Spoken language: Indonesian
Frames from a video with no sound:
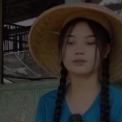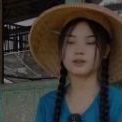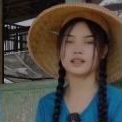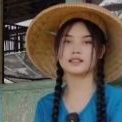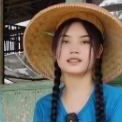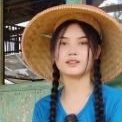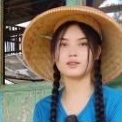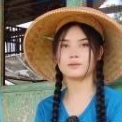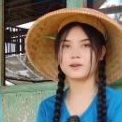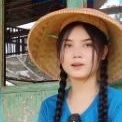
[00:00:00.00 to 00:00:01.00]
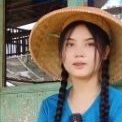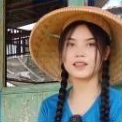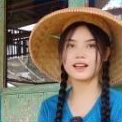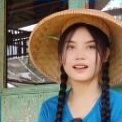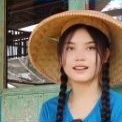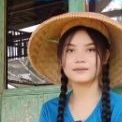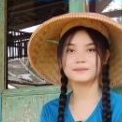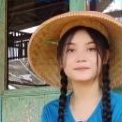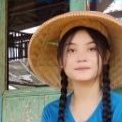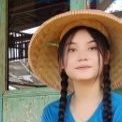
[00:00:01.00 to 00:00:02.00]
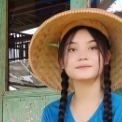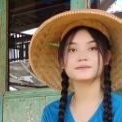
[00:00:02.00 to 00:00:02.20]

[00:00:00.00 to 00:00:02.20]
jualan sirup kan, ya. Mm